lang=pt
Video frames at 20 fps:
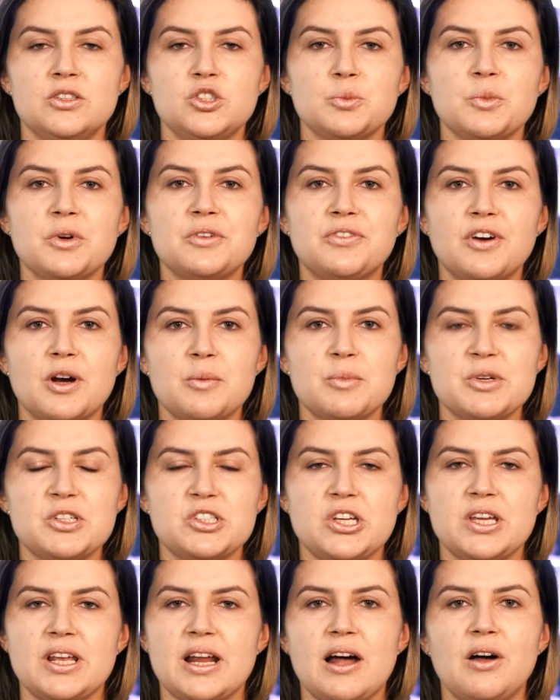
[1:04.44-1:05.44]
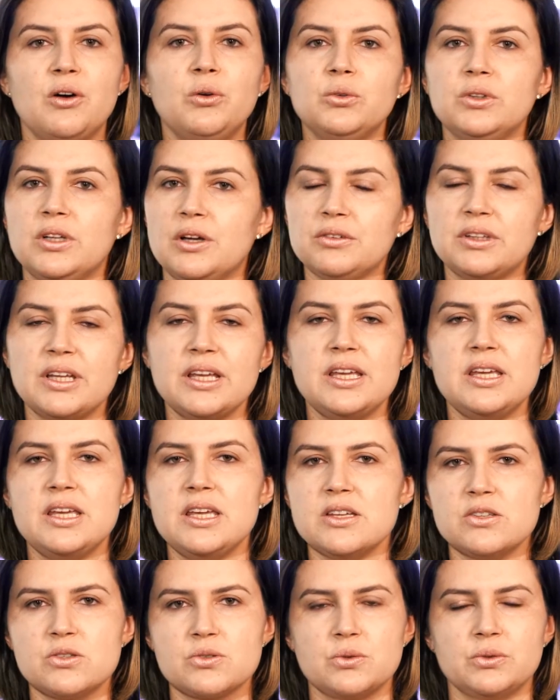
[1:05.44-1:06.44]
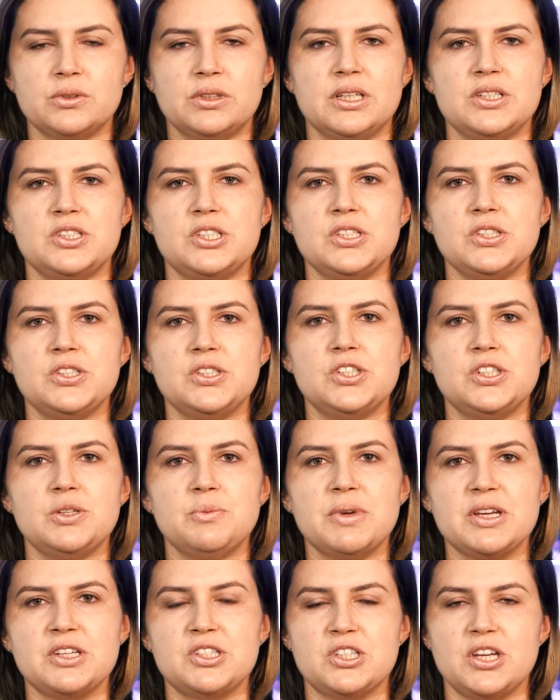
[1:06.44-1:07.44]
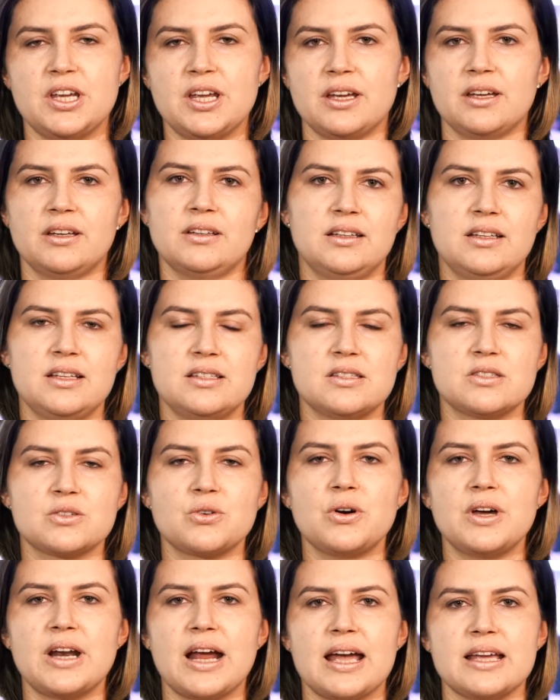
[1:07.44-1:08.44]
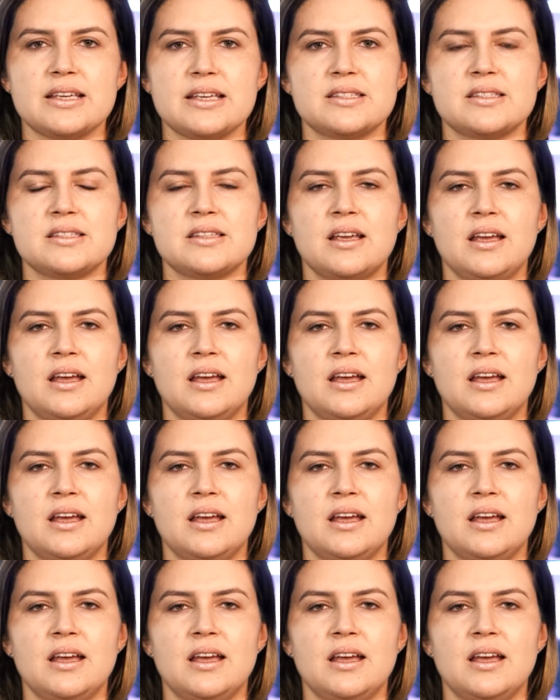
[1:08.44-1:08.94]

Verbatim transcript: De uma forma geral, não tem risco da gente mexer nesses corais.